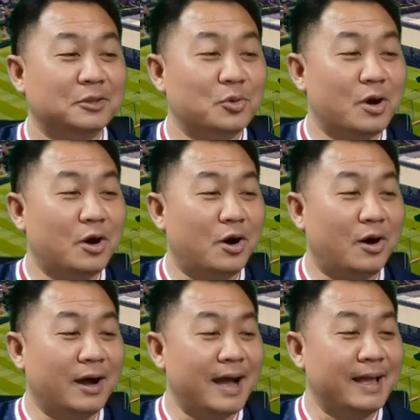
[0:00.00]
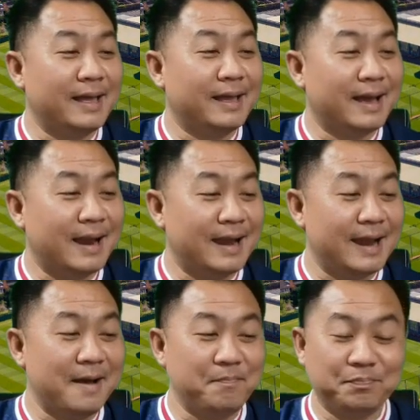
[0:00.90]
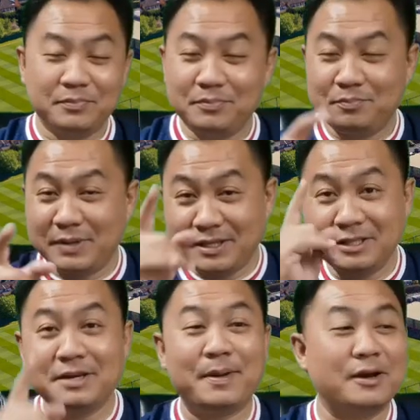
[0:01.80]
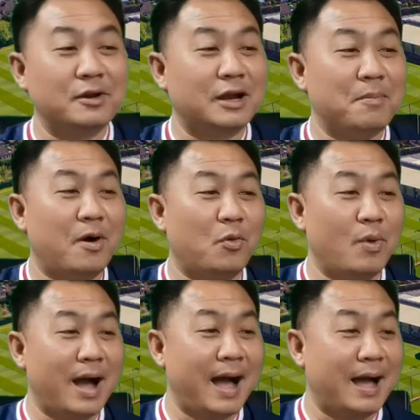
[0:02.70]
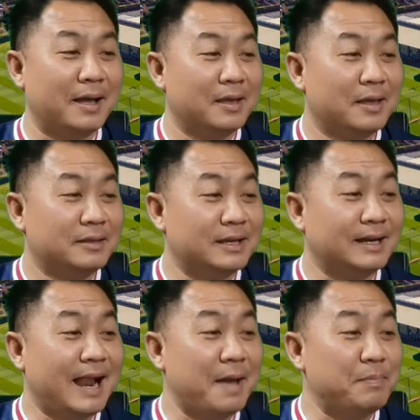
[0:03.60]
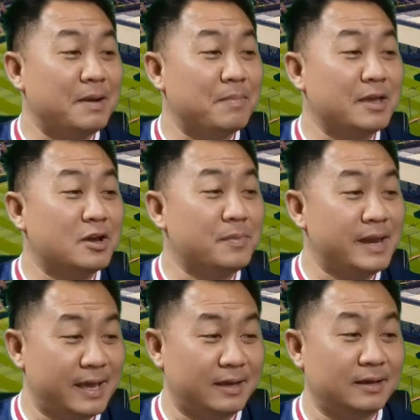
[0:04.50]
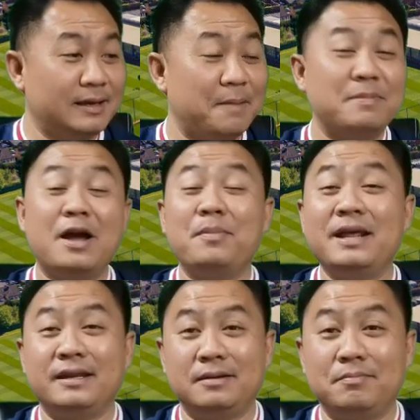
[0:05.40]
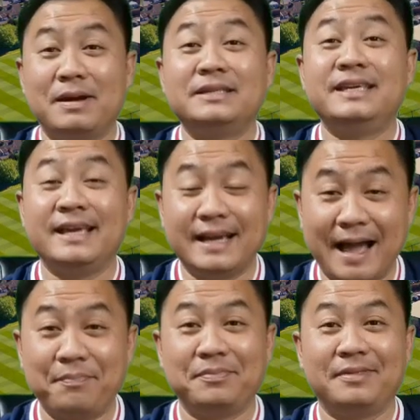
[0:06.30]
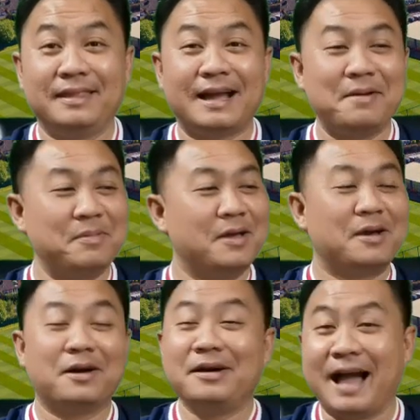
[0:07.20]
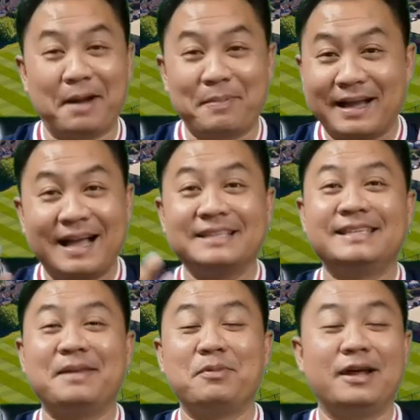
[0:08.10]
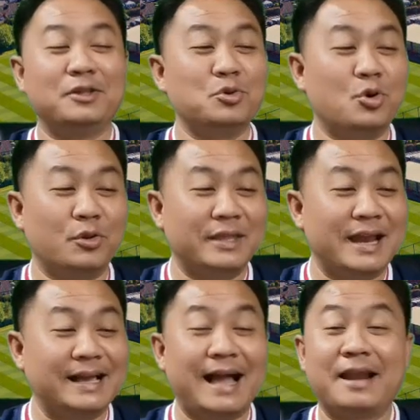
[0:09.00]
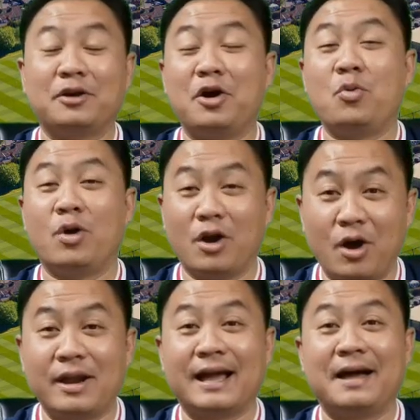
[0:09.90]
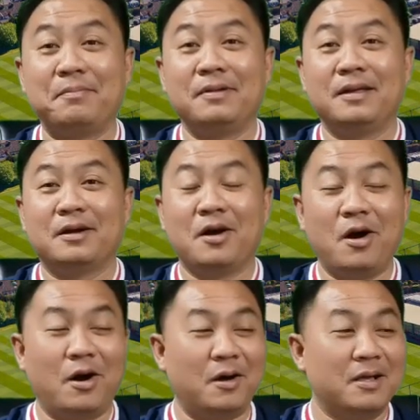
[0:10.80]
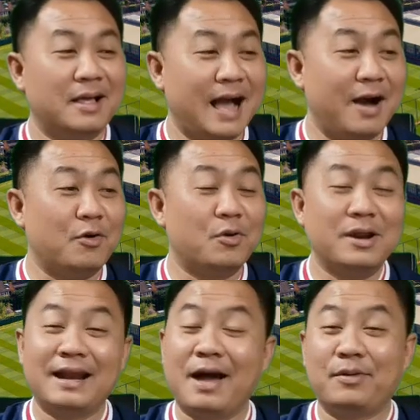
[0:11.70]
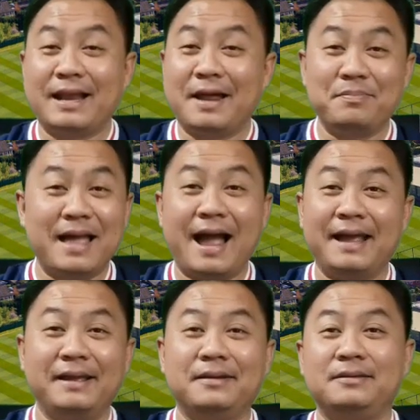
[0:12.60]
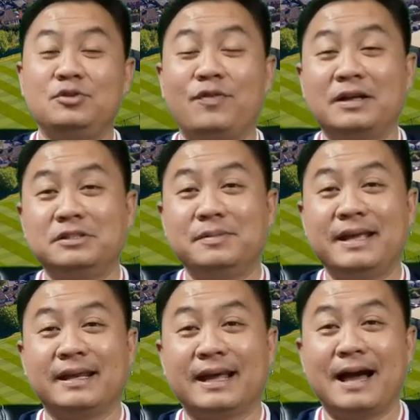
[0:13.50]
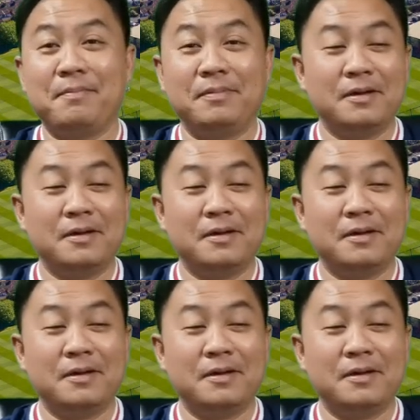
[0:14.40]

ตัวของไออะไรนะปีเตอร์เชมเคิลเขาบอกว่า จะกลายเป็นไบเยอร์มินิกกับเรอัลมาดริดมาชิงกันนะครับ ก็คือหักปากกาเซียนหมดเลยทุกคนในรายการก็หัวเราะนะครับ ก็เอาเรื่องราวการทำนายยูฟ่าแชมเปี้ยนลีกนะครับ